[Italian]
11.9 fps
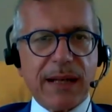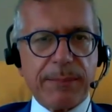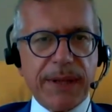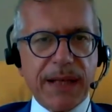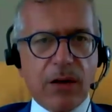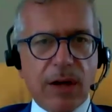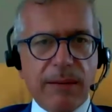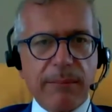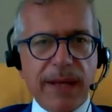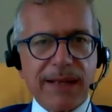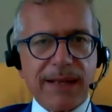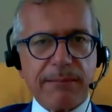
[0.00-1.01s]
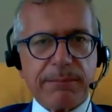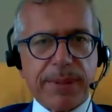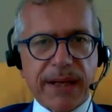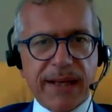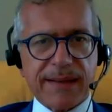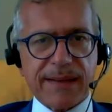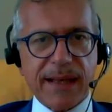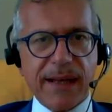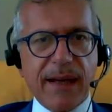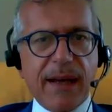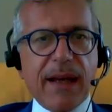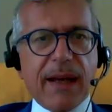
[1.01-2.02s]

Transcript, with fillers: delle piccole e medie imprese,